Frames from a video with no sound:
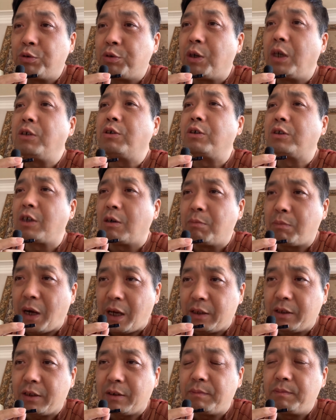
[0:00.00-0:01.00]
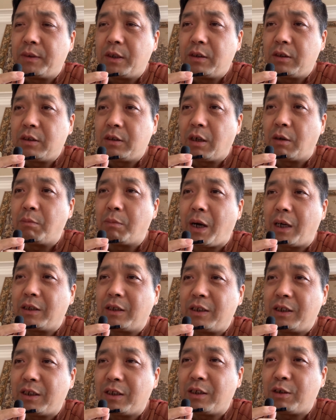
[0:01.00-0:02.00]
学就是邓办的，邓办的
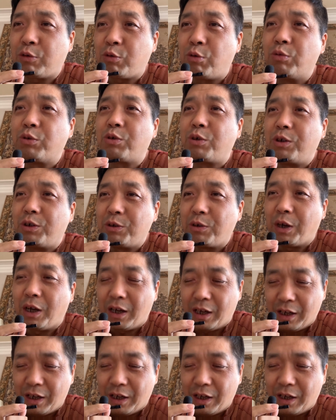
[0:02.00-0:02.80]
一个工作人员。